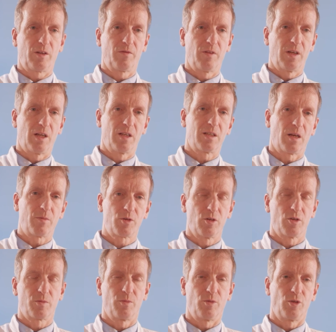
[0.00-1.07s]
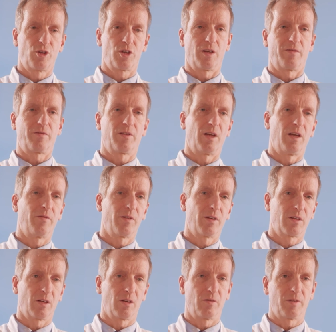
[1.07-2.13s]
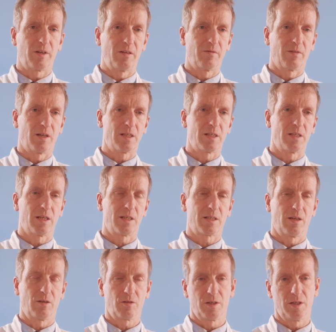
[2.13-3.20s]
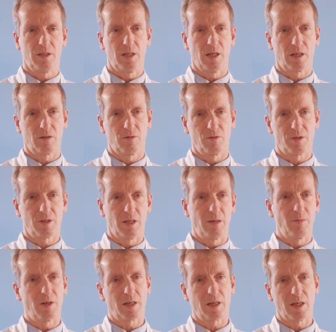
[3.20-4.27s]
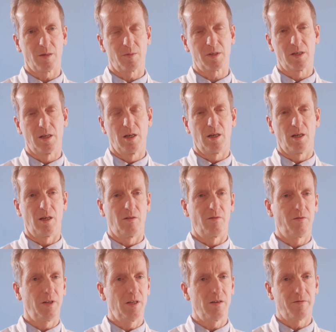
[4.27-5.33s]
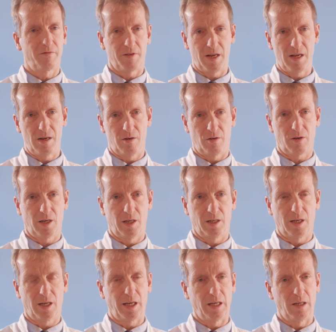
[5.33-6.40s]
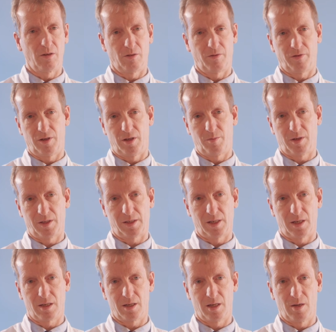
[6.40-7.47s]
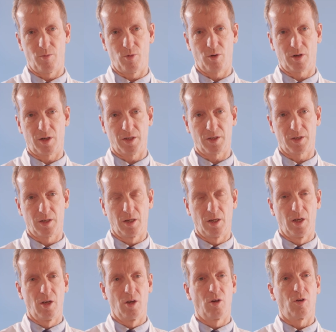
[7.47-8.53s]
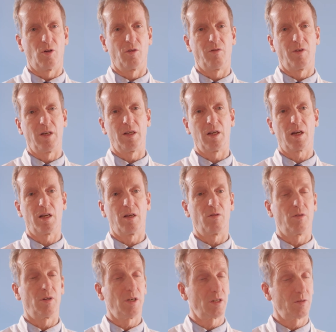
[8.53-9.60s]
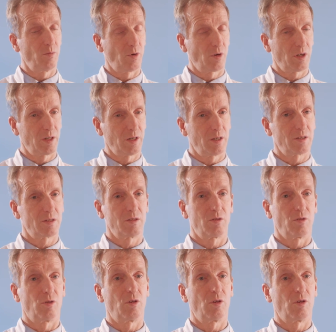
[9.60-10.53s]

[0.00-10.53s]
ich will als Abschlussbotschaft einfach darauf hinweisen, dass auch die Diagnose Leberkrebs in vielen Fällen noch eine Heilung für die Patienten ermöglicht. Und wenn die Heilung nicht möglich ist, so